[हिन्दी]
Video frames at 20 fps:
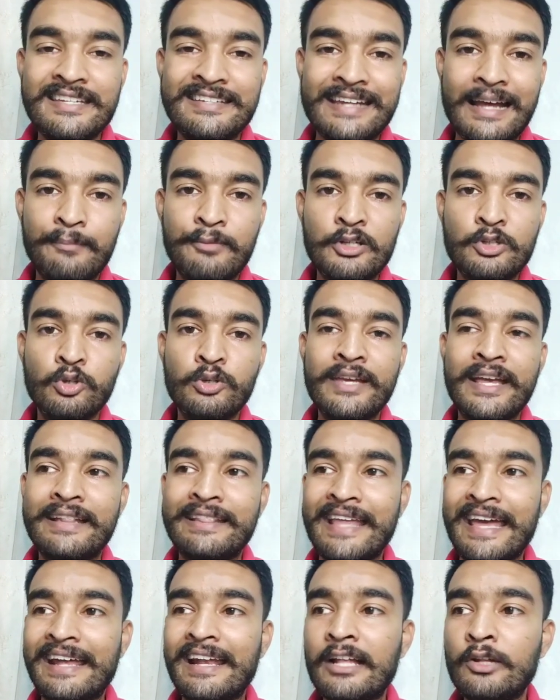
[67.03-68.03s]
स्टैब्लिश हुई है
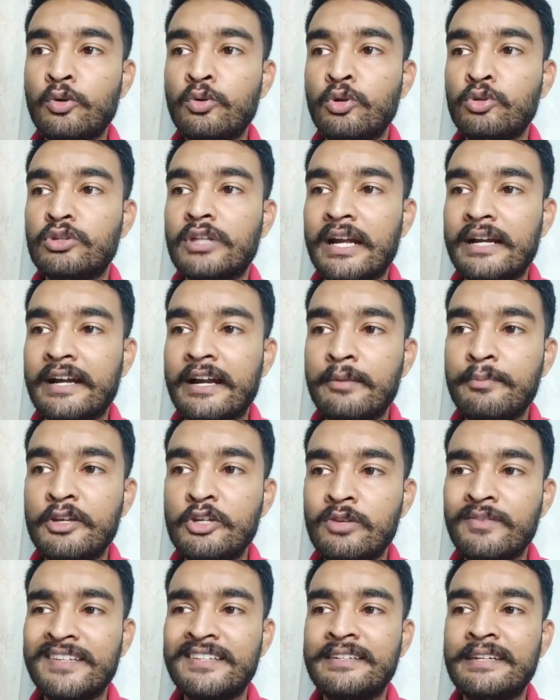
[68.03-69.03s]
देहरादून उत्तराखंड में
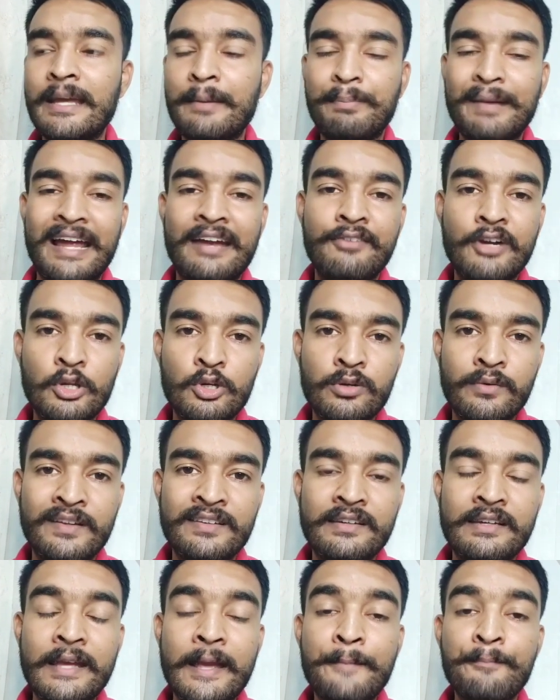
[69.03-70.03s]
यूनिवर्सिटी है प्राइवेट
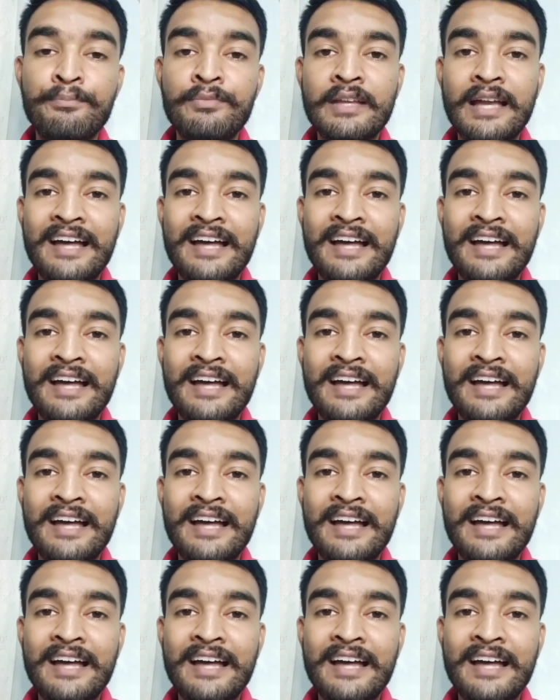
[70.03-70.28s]
यूनिवर्सिटी है